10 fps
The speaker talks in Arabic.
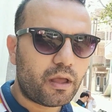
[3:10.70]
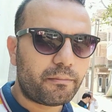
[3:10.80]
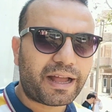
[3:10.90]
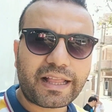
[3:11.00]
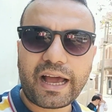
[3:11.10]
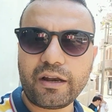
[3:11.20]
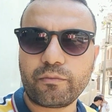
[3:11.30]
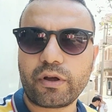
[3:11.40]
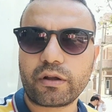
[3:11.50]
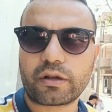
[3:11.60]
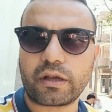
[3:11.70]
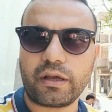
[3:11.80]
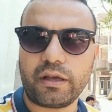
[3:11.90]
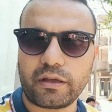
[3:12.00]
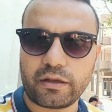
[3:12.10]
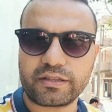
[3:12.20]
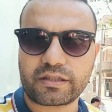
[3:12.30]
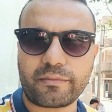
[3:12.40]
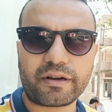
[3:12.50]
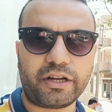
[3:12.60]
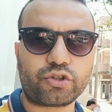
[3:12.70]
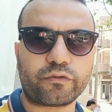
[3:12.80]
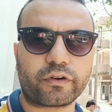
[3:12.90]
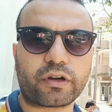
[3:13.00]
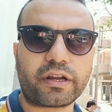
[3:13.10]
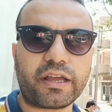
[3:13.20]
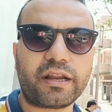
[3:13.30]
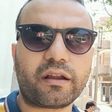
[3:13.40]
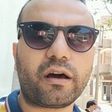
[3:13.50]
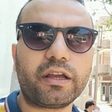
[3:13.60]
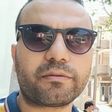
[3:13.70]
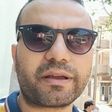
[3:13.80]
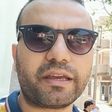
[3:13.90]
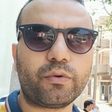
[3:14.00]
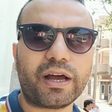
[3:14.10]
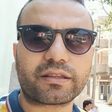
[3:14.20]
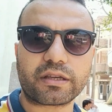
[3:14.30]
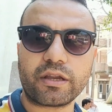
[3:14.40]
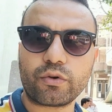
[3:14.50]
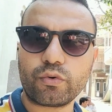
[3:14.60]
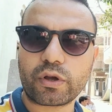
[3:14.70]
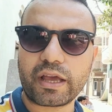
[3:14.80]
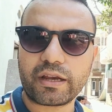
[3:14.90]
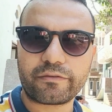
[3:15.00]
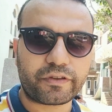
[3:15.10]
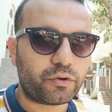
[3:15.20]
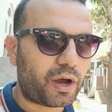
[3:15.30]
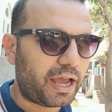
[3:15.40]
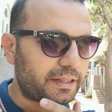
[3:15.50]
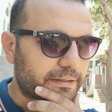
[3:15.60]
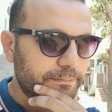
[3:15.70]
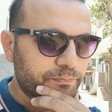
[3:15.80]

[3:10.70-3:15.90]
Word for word: بعدها علي مبارك آه، استمر عيشته في القريه هنا لغايه ما جه وقت انه كان في واحد